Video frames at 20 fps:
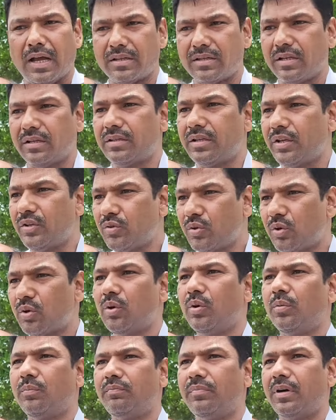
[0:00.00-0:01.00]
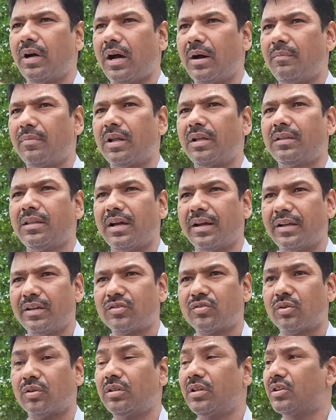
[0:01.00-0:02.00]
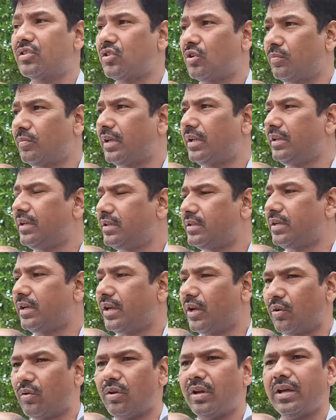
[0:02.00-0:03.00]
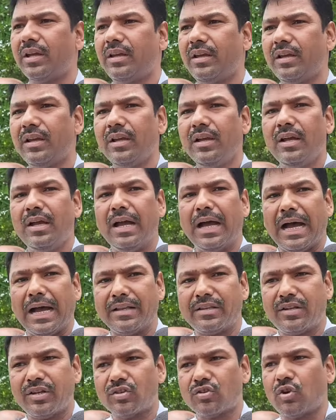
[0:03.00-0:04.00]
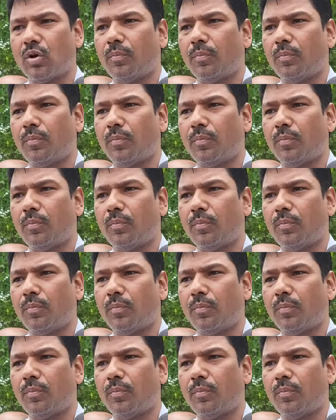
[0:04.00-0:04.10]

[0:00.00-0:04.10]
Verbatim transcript: আজকে সেই জন্য আমরা তাকে শ্রদ্ধার সম্মান দিচ্ছি কেন নাকি আজকে